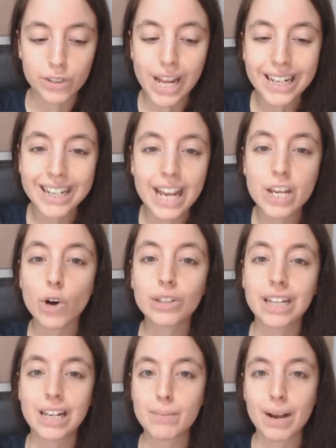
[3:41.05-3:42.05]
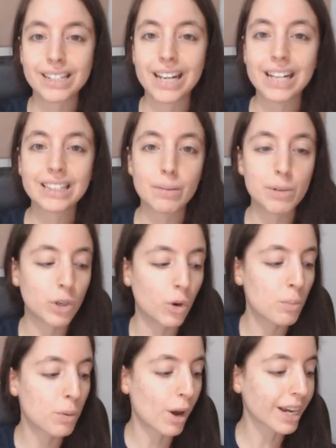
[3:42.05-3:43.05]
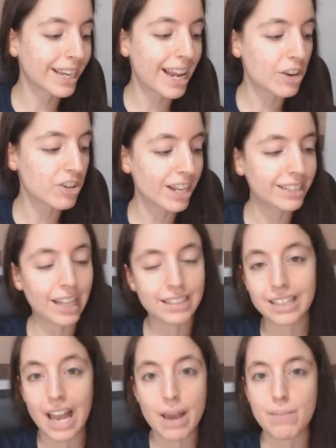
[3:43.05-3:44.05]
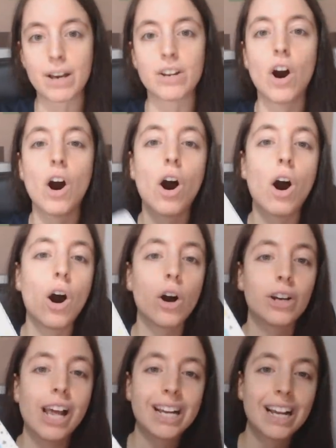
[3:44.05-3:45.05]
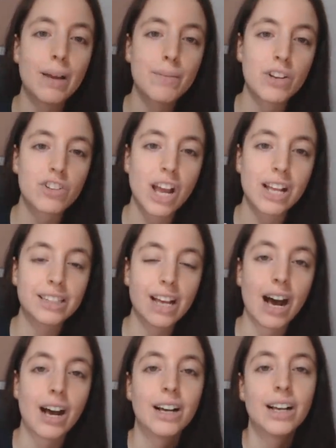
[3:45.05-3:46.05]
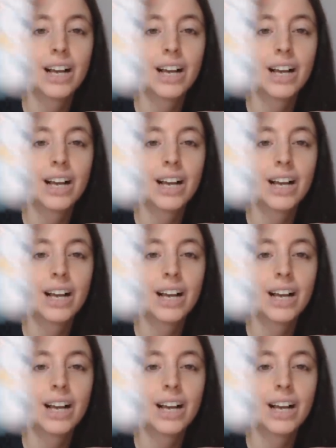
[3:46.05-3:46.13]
Non è che io oltre alle magliette mi compro anche le agende a tema, no, non è che la mia agenda